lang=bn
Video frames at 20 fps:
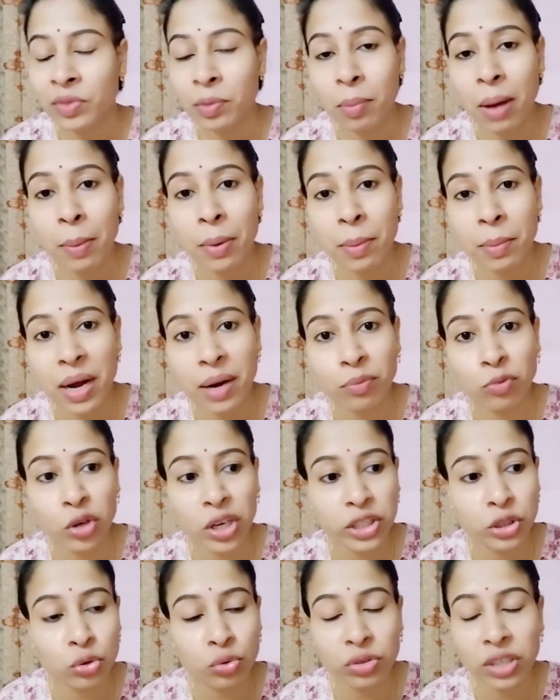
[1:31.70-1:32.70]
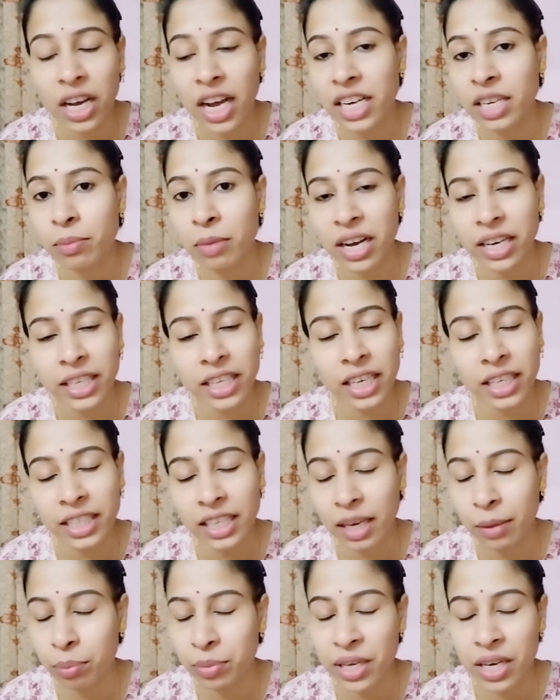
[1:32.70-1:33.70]
বাবা মার মুখে চুনকালি মাখিয়ে
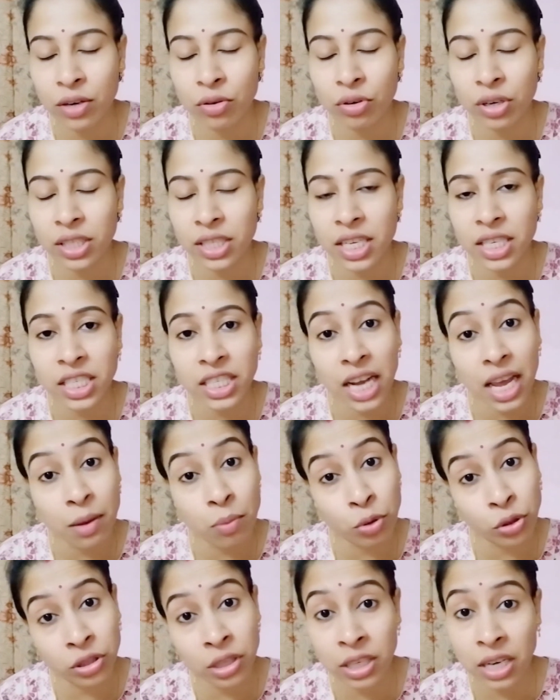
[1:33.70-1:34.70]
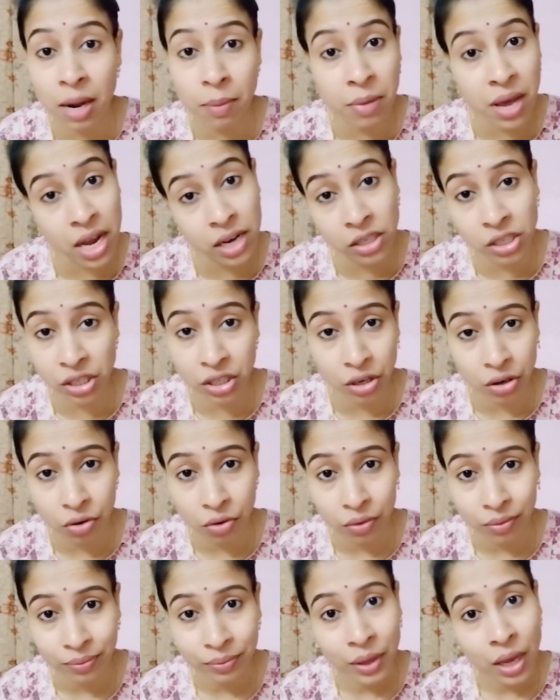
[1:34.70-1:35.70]
গিয়ে বিয়ে করেছে সেই বুদ্ধিটা বেশ ছিল
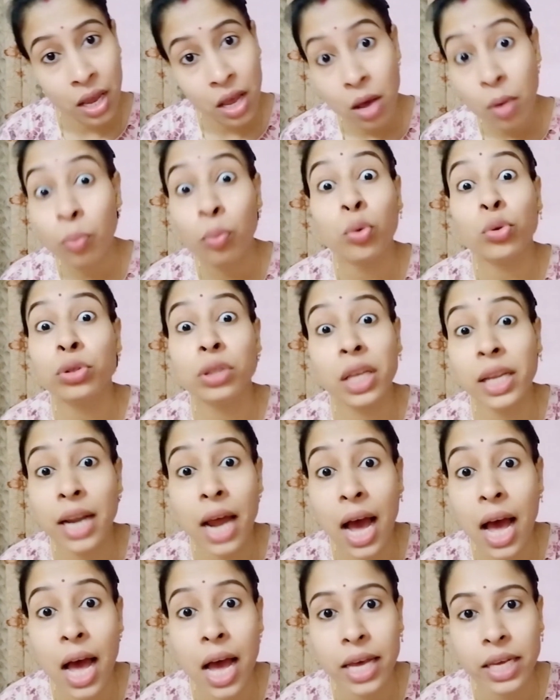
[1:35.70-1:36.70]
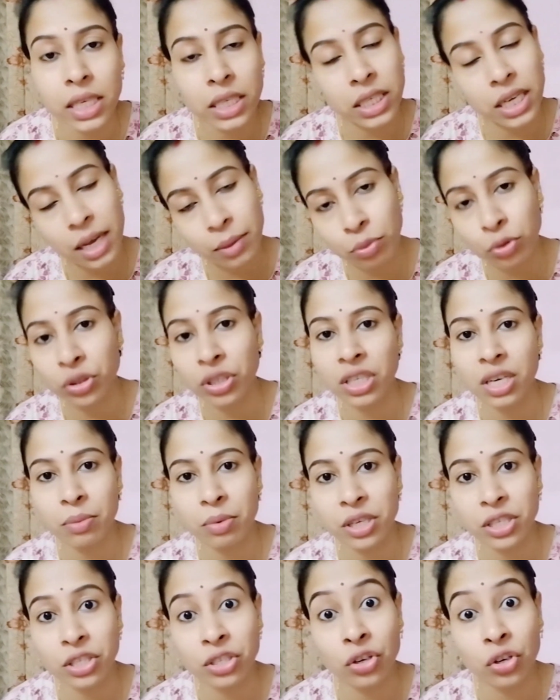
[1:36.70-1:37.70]
বুদ্ধি নাই সেই বুদ্ধিটা
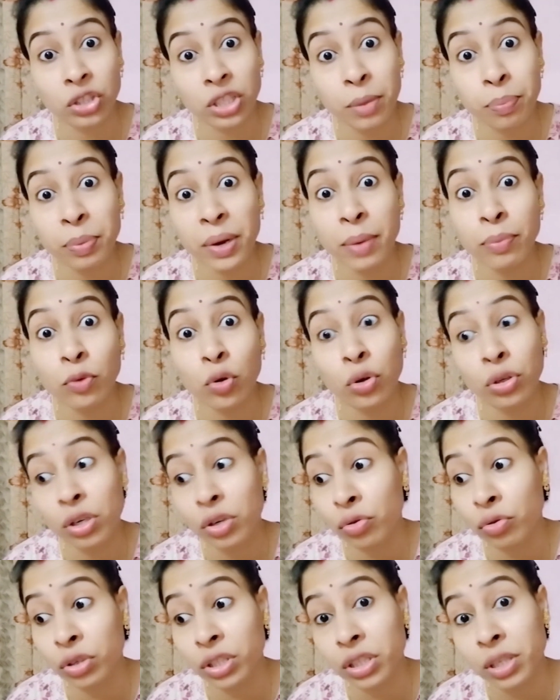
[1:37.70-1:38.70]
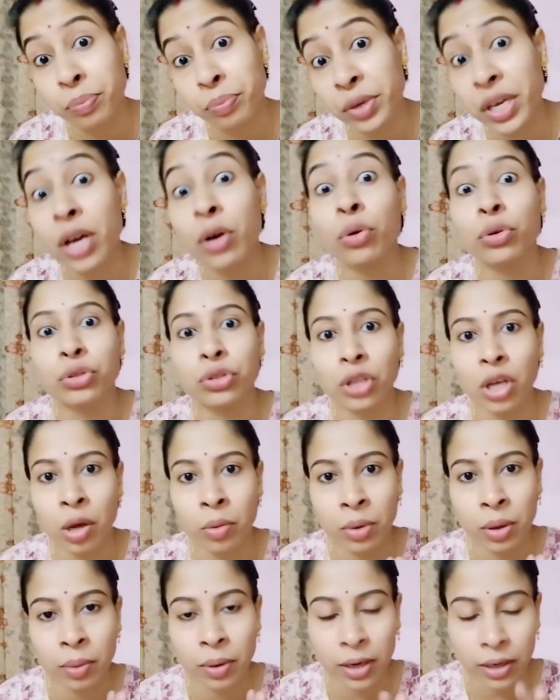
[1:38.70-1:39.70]
বেশ ছিল যে প্রেম করে করেছে বিয়ে করতে
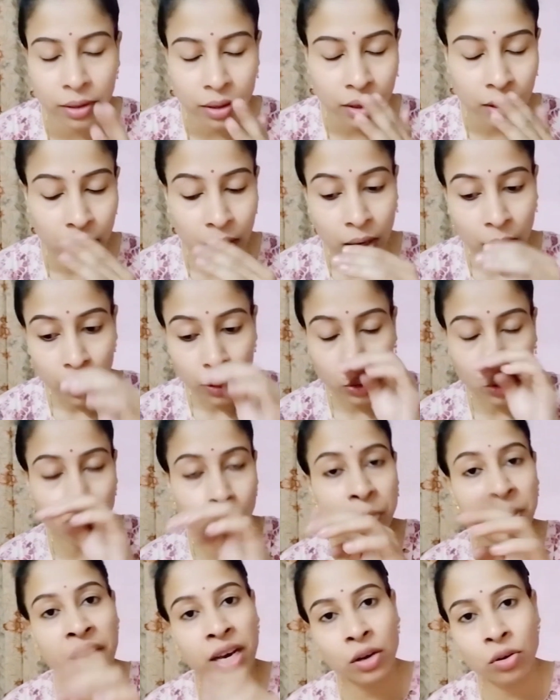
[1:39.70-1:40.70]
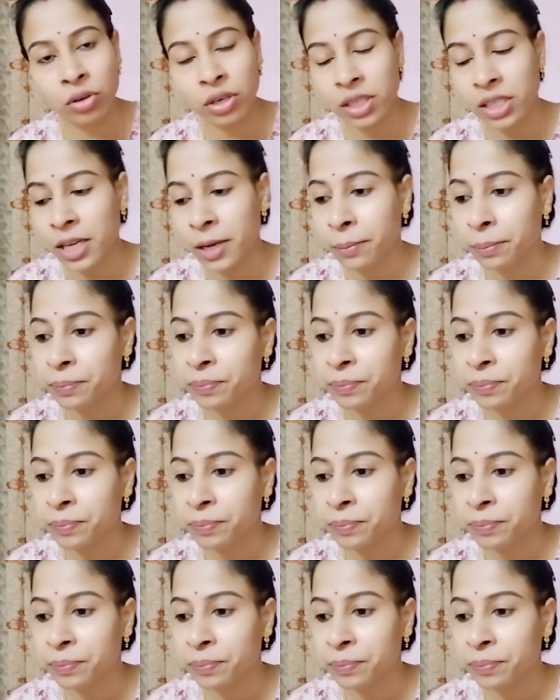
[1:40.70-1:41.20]
হবে এবার তো বিয়ে করেছে